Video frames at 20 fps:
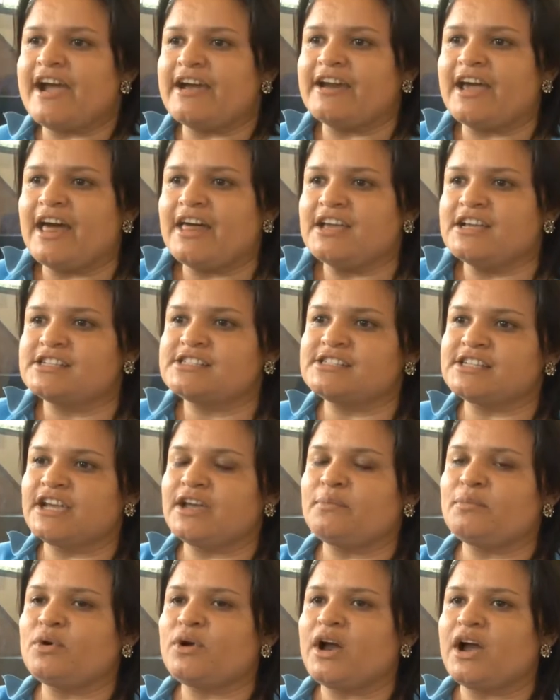
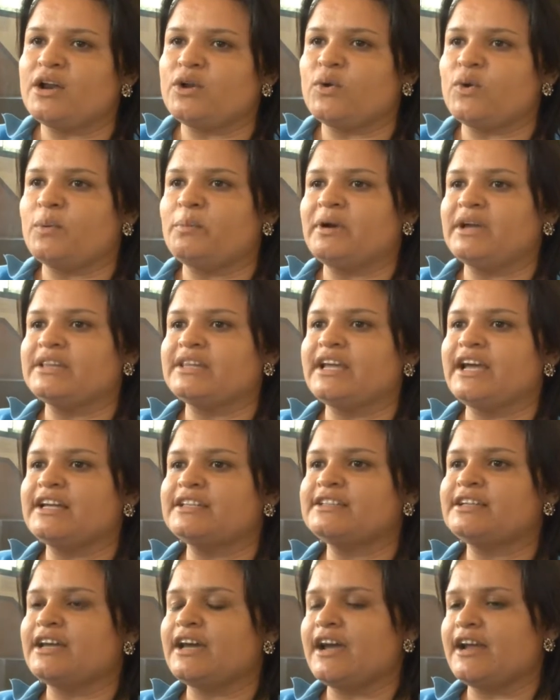agradecemos al
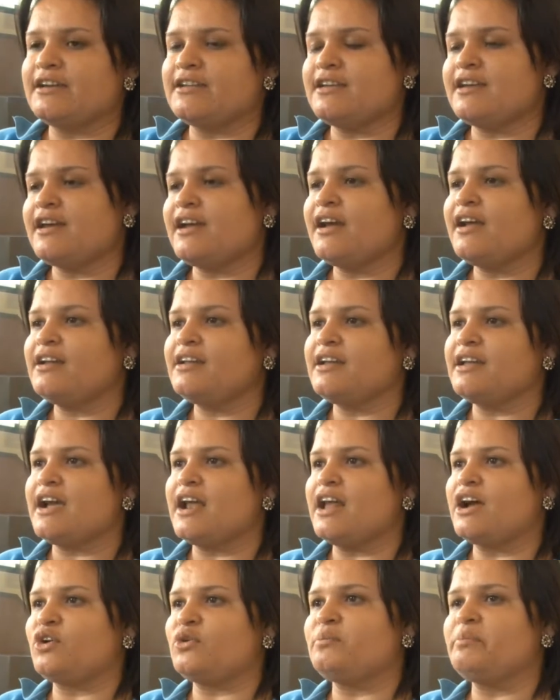comandante Daniel y
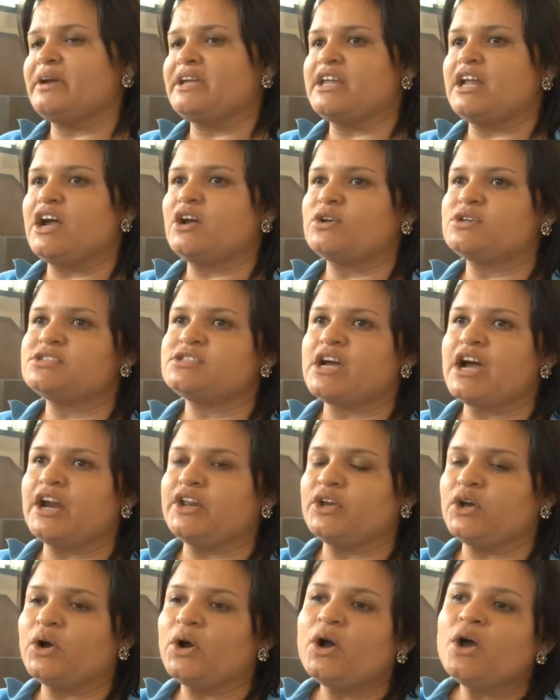a la compañera
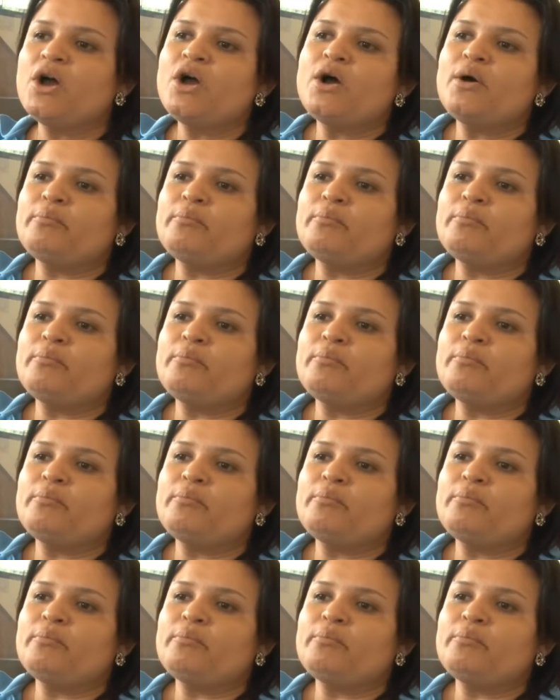Rosario